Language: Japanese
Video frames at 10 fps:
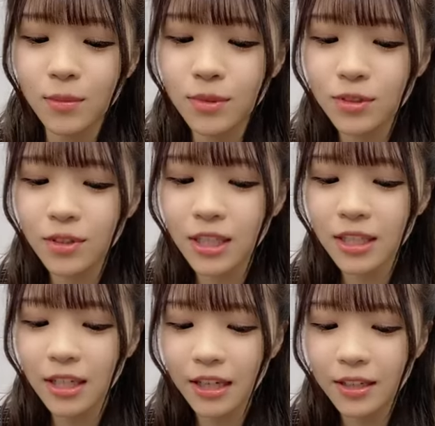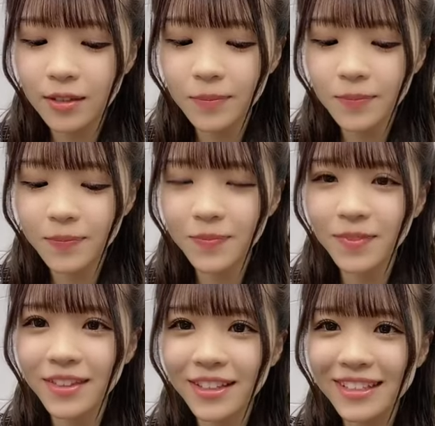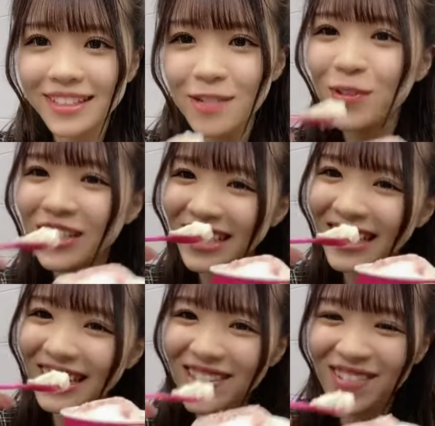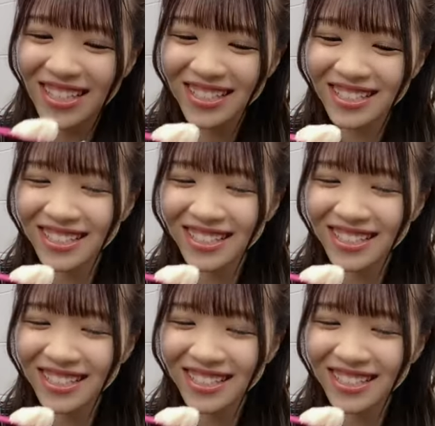申し訳ないでもいただきます